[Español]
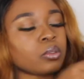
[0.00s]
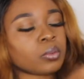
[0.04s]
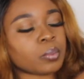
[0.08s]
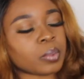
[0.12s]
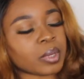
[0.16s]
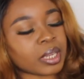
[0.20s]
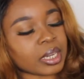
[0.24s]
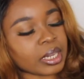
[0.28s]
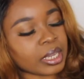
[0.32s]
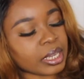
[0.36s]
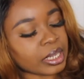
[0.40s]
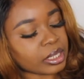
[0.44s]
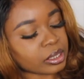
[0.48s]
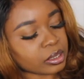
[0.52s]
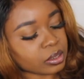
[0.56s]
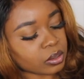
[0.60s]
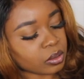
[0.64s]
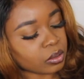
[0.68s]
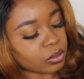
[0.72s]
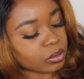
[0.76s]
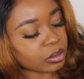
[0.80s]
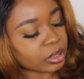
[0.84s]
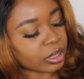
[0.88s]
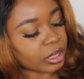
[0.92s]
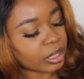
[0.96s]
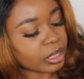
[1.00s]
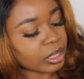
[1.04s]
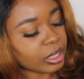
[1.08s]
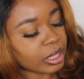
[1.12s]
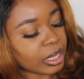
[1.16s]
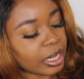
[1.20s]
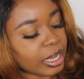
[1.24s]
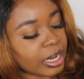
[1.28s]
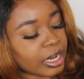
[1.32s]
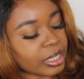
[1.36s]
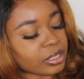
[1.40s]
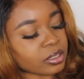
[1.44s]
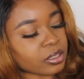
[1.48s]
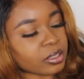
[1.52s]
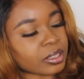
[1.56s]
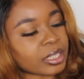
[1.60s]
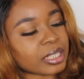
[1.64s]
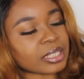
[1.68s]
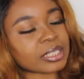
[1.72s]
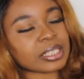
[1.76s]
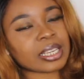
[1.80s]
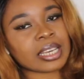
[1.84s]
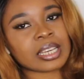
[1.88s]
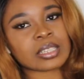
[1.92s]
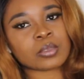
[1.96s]
súper escote. El escote
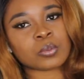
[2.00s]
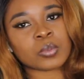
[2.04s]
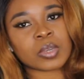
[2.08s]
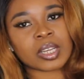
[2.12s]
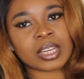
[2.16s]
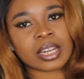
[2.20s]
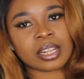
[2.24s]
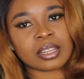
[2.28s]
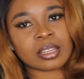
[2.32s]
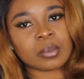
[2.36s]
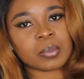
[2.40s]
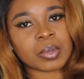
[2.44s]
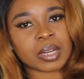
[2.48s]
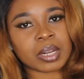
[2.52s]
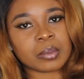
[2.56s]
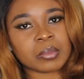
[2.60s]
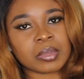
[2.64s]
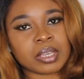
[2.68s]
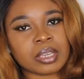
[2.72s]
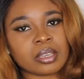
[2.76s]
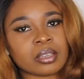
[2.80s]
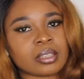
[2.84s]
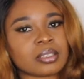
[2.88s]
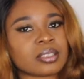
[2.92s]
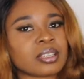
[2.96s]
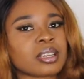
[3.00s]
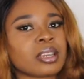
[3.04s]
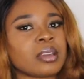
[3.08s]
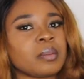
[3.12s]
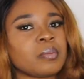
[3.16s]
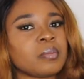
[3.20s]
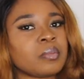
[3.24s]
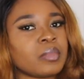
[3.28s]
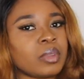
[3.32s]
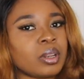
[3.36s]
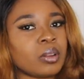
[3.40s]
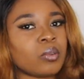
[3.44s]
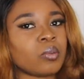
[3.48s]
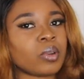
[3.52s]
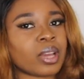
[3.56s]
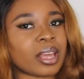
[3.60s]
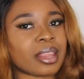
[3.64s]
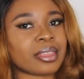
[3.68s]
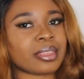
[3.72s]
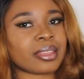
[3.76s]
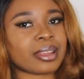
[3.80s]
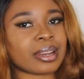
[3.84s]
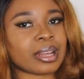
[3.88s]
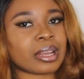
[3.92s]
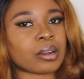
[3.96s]
ese es muy grande para mí, así que me lo voy a
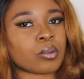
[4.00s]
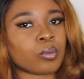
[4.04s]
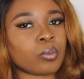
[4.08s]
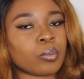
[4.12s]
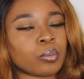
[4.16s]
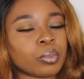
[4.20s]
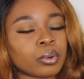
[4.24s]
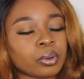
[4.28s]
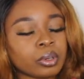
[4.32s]
cerrar un